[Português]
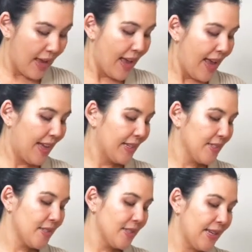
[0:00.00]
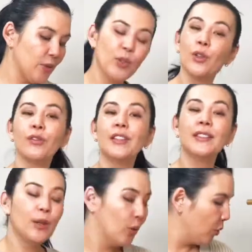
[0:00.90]
Era
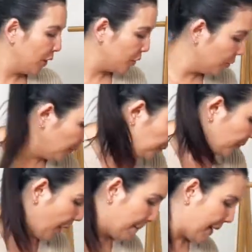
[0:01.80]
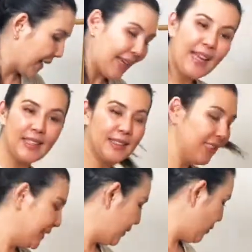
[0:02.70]
198, paguei
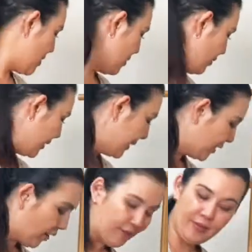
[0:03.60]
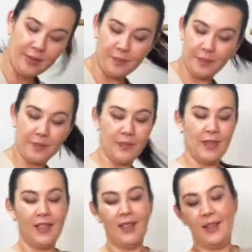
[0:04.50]
32,99.
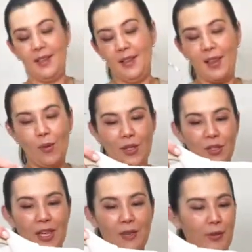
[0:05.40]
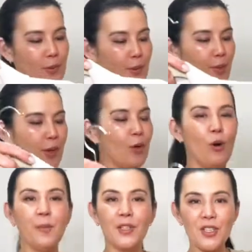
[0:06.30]
Então achei que foi uma boa
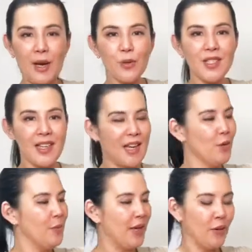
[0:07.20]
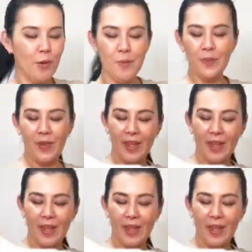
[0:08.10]
compra, já usei o meu